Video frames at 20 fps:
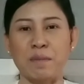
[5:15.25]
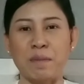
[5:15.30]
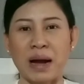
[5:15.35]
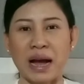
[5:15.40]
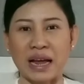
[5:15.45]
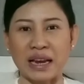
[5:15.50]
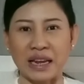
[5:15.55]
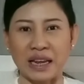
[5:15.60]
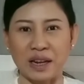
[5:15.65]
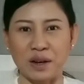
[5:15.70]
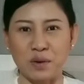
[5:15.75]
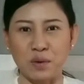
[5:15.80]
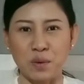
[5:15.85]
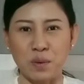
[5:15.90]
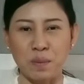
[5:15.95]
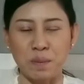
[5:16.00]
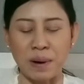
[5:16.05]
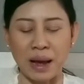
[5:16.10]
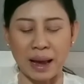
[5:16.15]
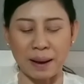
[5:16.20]
มาในรู
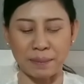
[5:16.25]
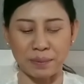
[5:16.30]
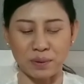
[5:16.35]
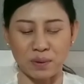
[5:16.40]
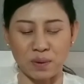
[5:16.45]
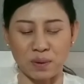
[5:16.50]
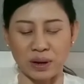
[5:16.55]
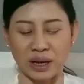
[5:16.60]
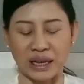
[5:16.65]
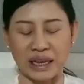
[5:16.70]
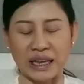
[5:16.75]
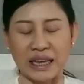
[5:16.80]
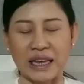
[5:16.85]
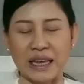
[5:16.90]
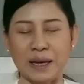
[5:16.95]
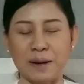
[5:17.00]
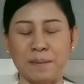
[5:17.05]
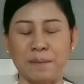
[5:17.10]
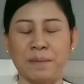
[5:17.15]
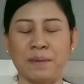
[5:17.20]
ปแบบของค
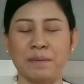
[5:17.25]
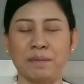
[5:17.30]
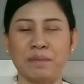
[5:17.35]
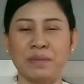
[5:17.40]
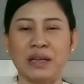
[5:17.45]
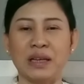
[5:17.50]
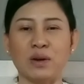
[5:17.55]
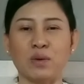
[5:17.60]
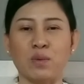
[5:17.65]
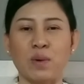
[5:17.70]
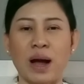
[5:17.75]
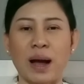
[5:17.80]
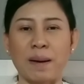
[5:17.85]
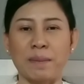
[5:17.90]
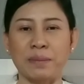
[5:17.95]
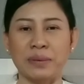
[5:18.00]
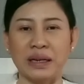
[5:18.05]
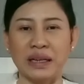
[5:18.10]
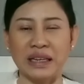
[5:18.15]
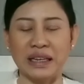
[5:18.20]
รีมมีความ
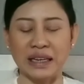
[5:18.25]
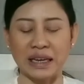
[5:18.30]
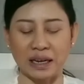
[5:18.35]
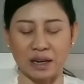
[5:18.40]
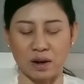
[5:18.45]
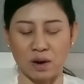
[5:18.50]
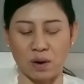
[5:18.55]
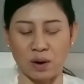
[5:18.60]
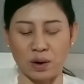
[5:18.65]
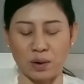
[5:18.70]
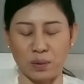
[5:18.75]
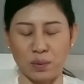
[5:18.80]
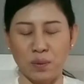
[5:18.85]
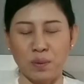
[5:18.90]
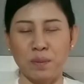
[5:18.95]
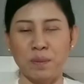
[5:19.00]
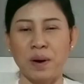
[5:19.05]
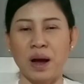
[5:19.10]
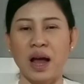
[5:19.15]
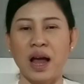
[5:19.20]
ละเอียดอ่อนนุ่ม